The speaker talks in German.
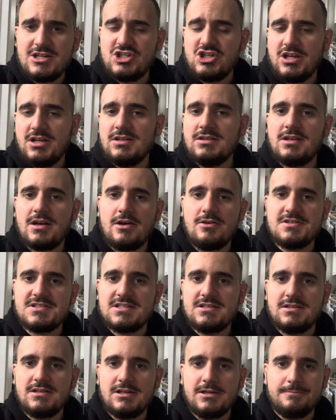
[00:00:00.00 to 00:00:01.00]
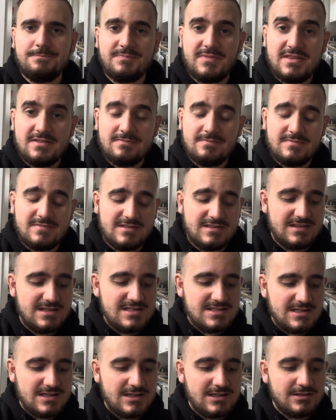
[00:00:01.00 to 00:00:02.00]
Chicken draußen, ähm,
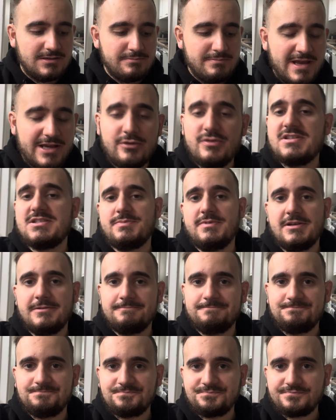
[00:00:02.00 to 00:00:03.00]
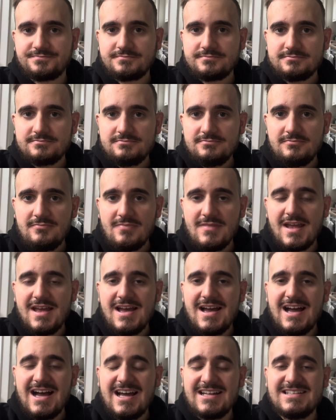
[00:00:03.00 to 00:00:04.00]
dieser McCrispy
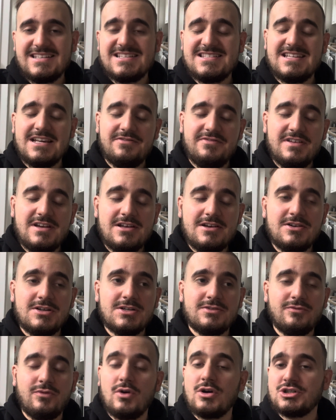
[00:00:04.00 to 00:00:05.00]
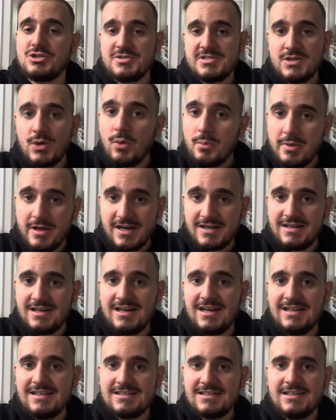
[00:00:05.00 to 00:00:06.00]
hat sehr viele Vorschusslorbeeren
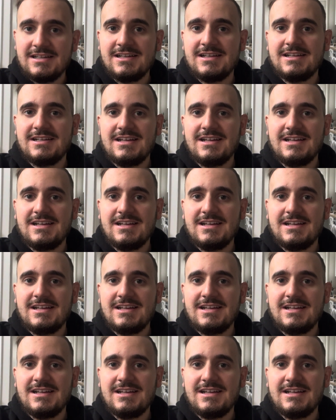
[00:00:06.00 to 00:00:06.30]
erhalten.